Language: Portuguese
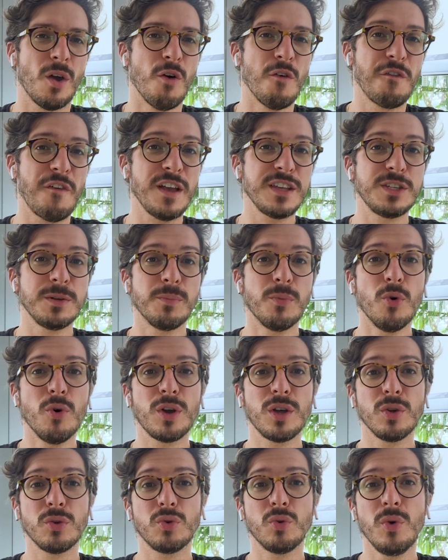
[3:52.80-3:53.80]
O
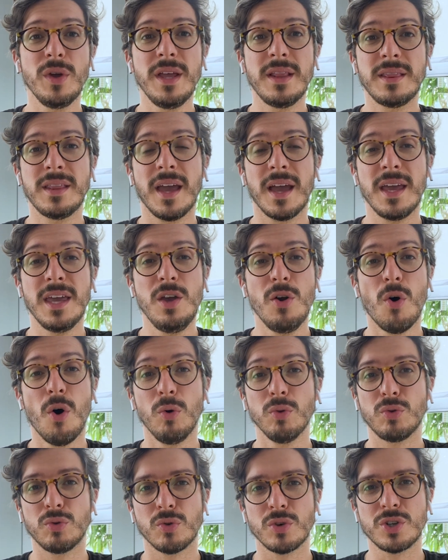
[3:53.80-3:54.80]
Facebook, Twitter e
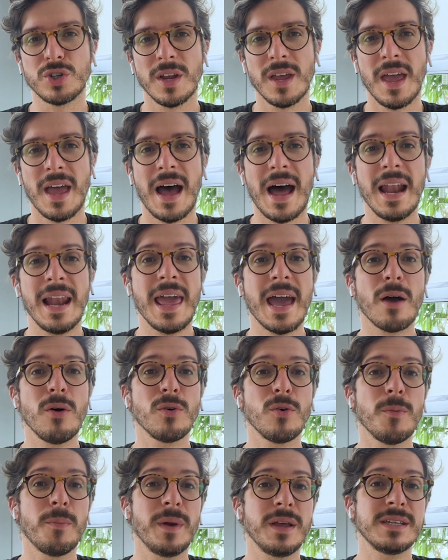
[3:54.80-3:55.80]
outros alegam
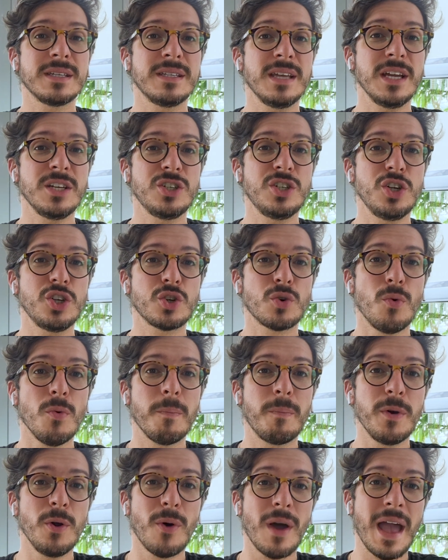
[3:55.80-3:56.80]
que o presidente
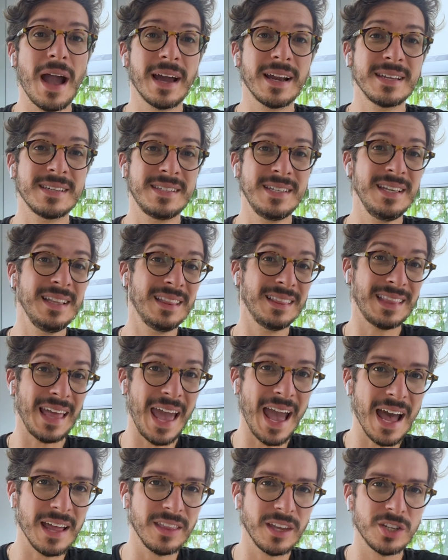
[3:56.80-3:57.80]
descumpriu regras
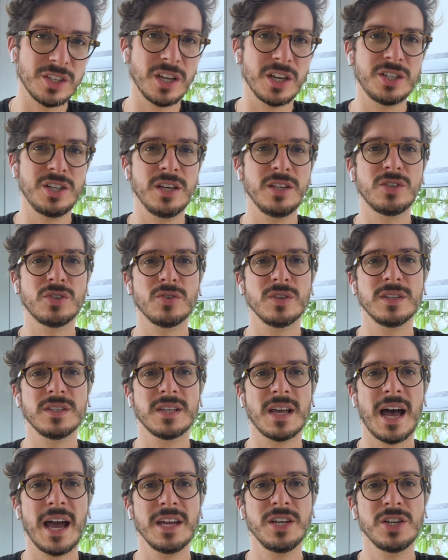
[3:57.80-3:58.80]
internas das redes
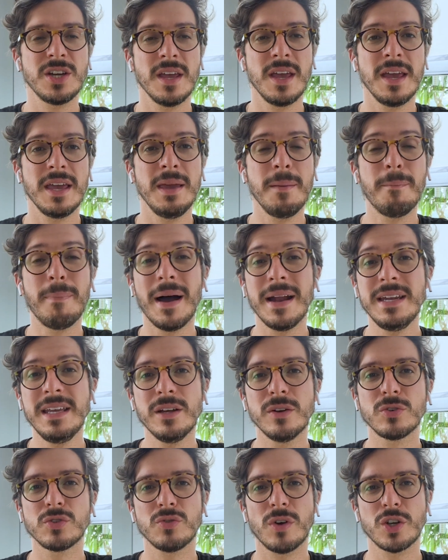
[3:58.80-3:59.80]
sociais e
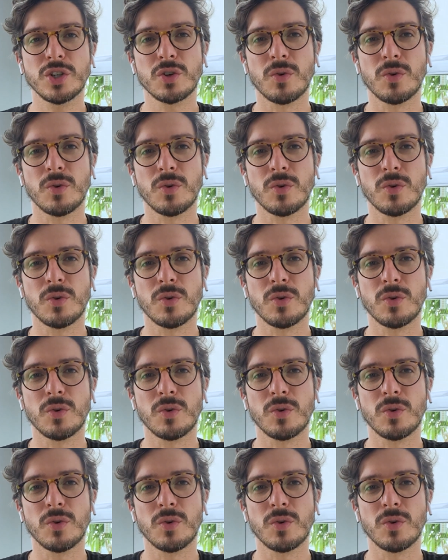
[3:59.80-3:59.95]
baniram suas